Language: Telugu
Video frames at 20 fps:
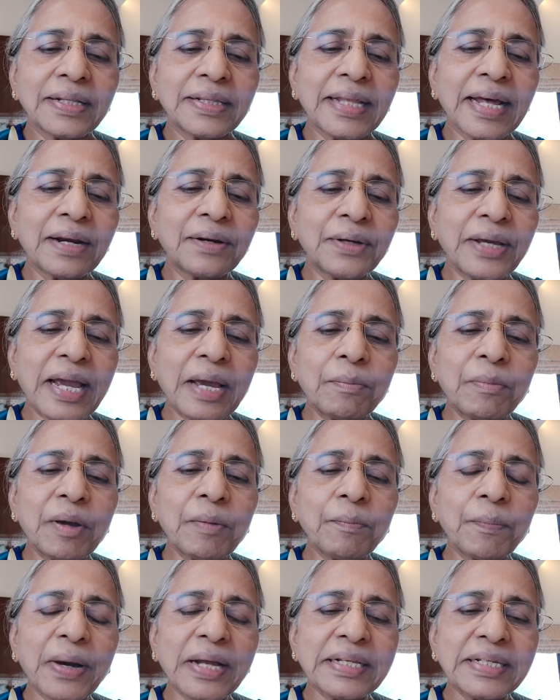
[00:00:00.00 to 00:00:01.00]
తను
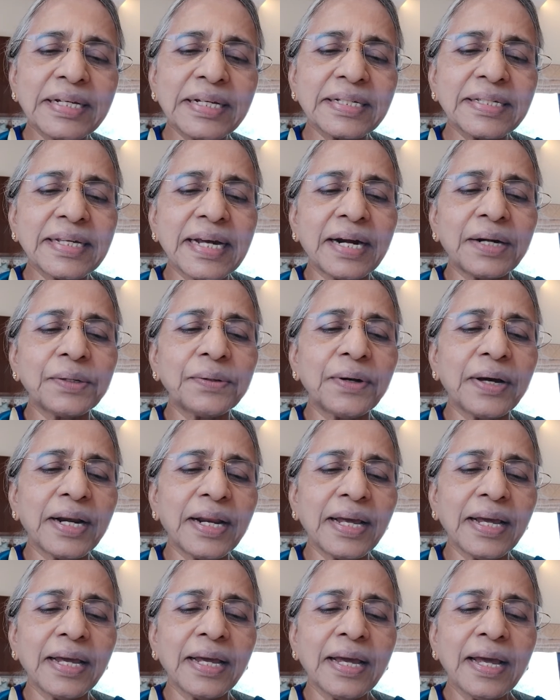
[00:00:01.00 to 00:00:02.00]
ఏమేం పని చేశాడు
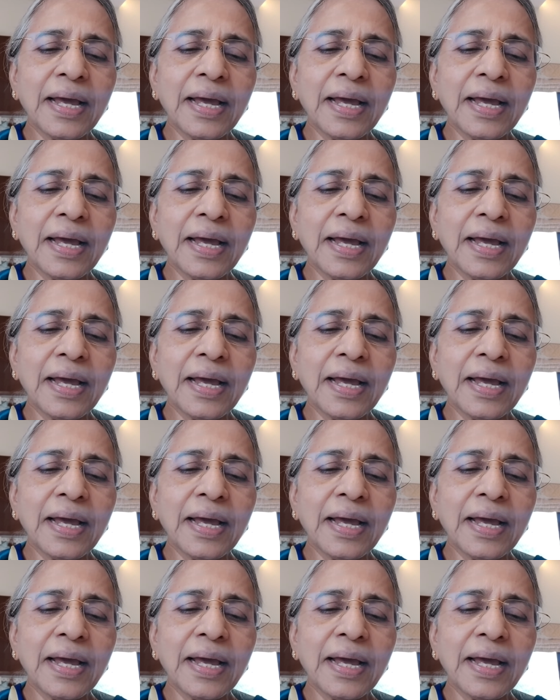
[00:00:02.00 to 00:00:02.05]
అని